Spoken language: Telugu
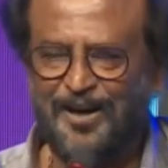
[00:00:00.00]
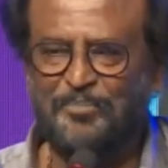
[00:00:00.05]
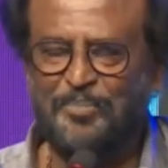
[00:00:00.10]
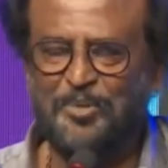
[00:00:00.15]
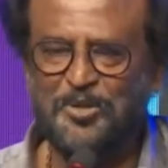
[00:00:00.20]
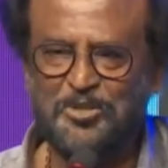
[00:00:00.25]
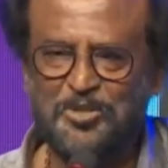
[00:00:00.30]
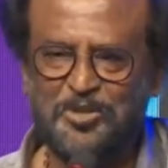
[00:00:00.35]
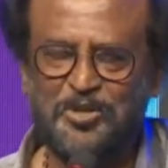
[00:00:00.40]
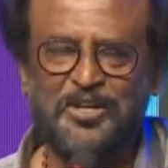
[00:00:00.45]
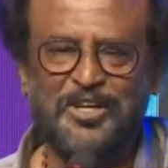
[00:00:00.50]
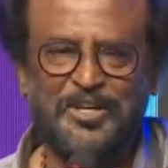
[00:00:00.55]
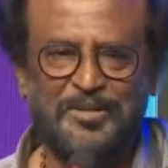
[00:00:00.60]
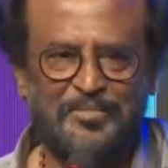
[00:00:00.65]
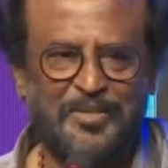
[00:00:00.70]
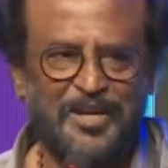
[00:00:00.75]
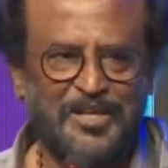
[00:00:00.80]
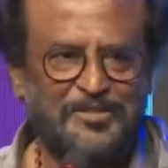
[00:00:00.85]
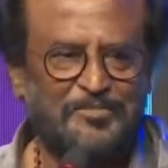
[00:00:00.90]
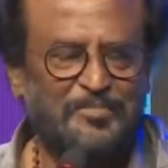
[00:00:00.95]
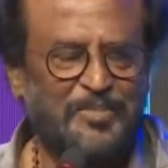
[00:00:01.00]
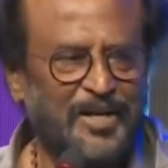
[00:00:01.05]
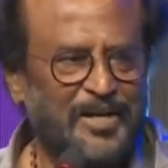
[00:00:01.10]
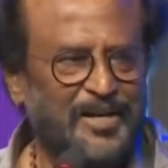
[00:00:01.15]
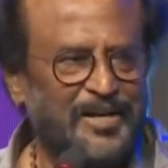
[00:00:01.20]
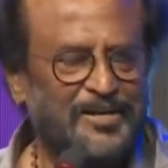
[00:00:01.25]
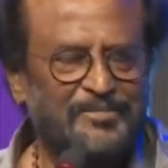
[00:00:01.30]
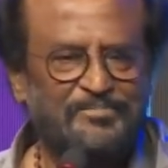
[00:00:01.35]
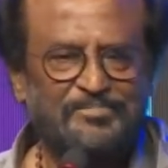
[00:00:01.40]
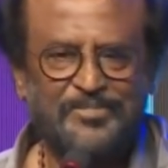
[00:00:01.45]
ఆపర్చునిటీ మేక్స్
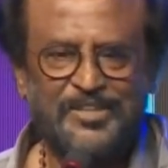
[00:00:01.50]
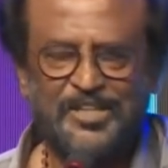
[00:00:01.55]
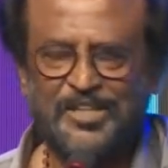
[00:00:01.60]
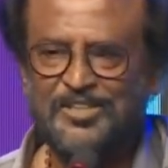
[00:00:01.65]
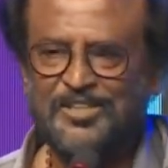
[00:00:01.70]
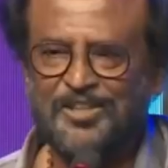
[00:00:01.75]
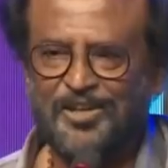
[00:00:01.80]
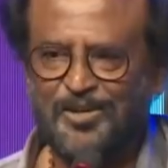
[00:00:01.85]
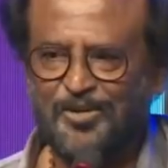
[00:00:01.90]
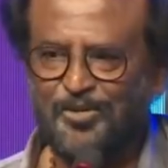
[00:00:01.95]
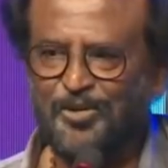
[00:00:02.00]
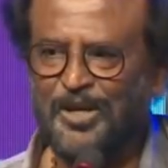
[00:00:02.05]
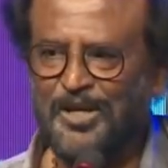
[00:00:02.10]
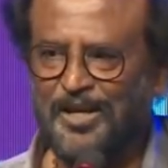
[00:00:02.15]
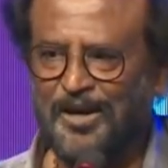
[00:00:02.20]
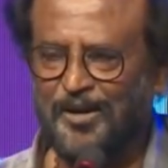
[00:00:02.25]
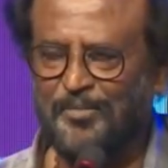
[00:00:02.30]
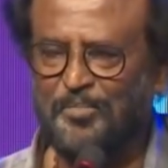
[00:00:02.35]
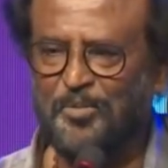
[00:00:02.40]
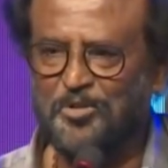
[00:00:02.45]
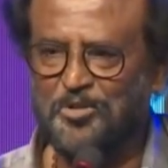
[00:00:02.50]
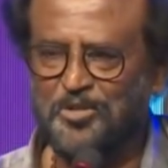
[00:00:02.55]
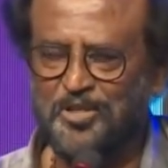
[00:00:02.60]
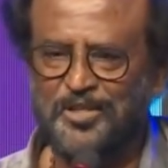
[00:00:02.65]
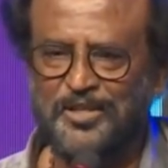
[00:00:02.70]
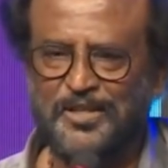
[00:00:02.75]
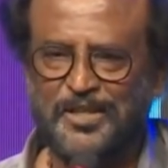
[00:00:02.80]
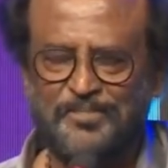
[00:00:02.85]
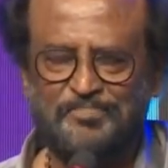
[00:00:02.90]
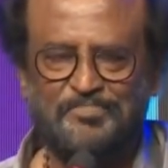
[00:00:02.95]
బిగర్ దట్స్ ఆల్ ఓన్లీ
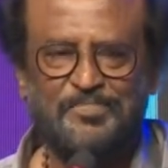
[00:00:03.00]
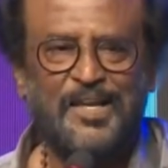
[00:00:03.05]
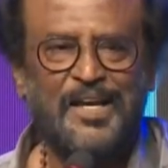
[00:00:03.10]
ఆపర్చునిటీ